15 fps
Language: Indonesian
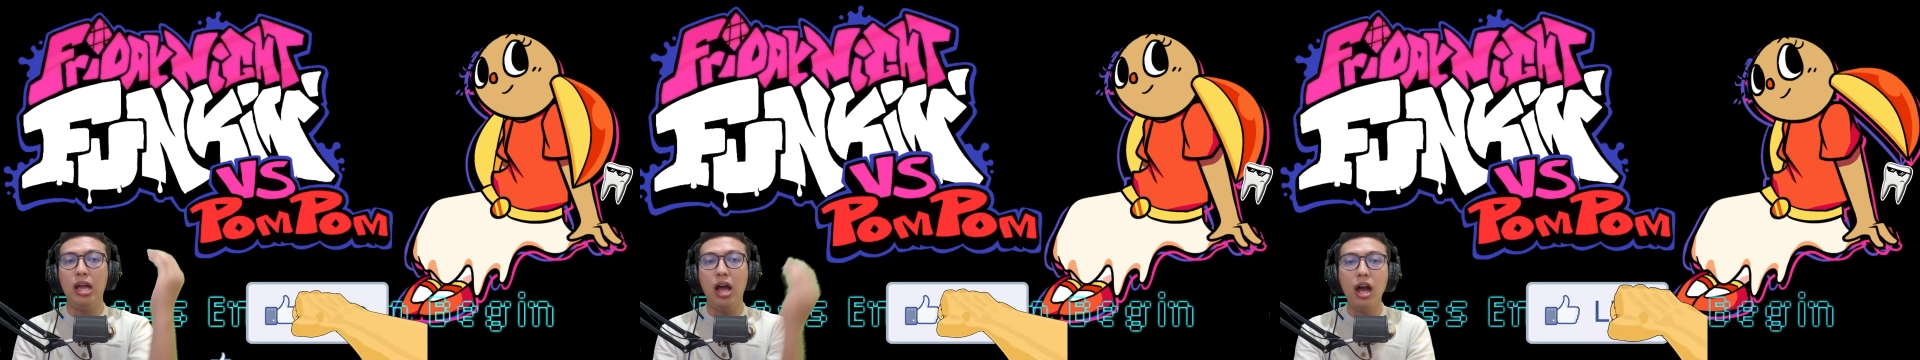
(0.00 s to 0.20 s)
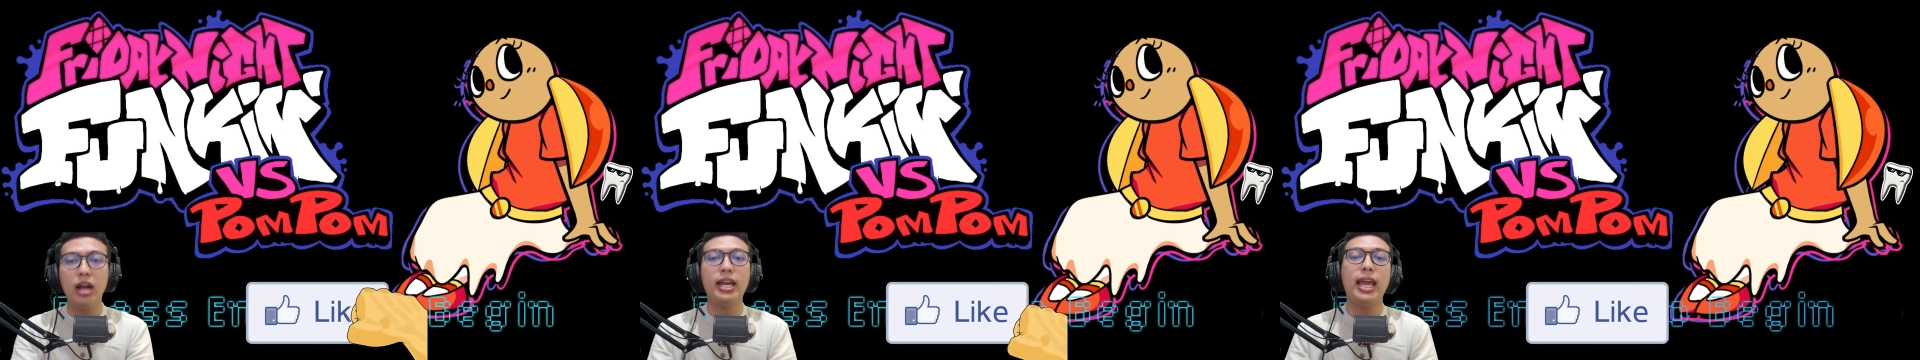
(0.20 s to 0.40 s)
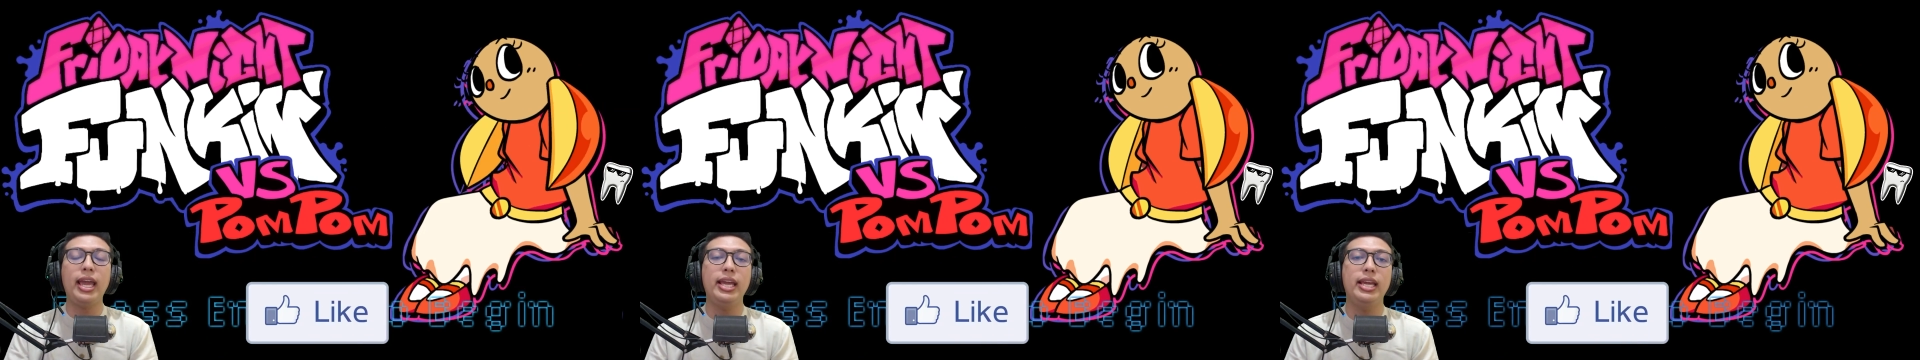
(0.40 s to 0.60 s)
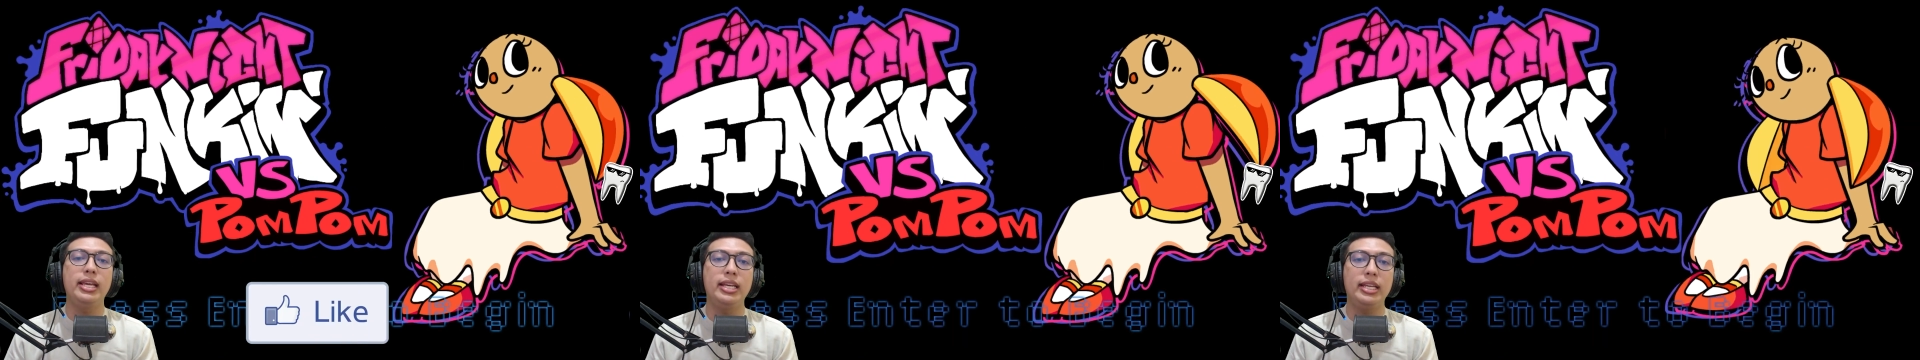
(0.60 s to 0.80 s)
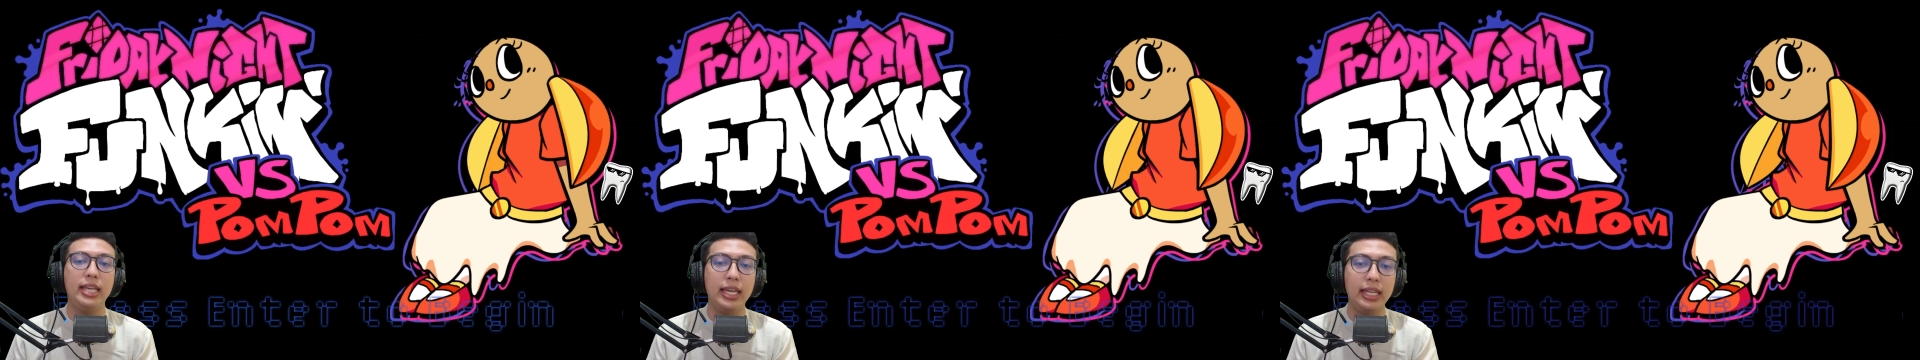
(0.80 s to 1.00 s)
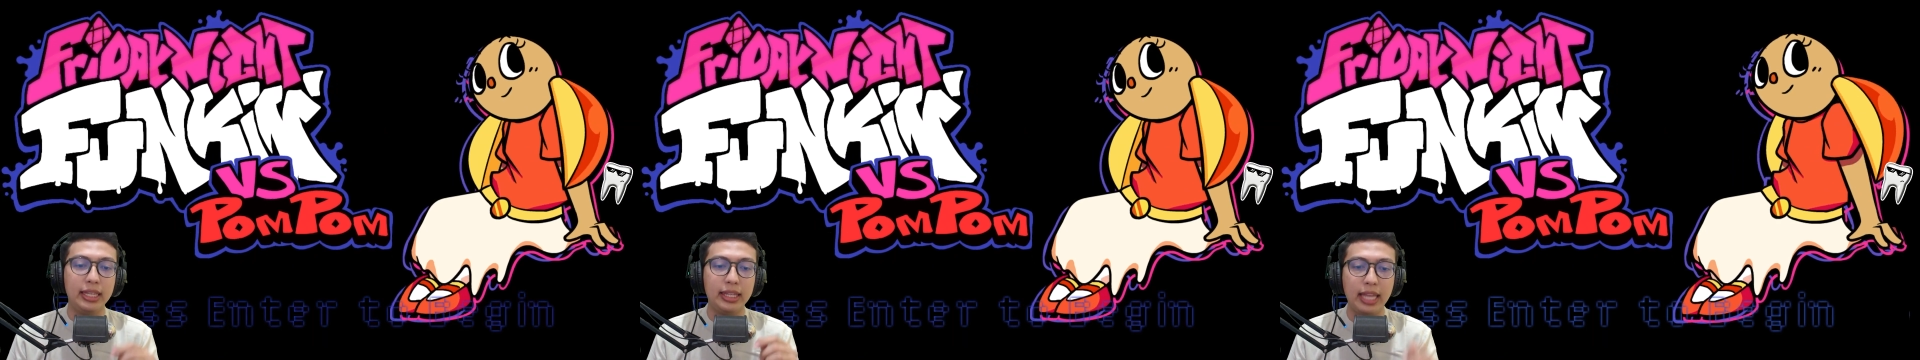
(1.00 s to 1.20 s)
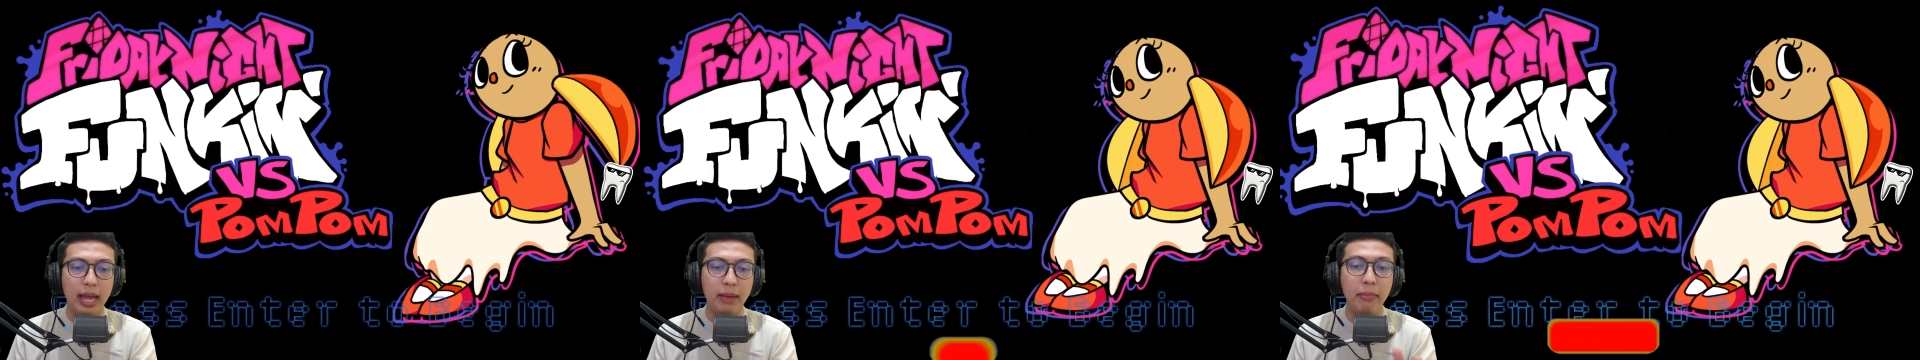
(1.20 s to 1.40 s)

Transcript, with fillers: Oke, okay, kita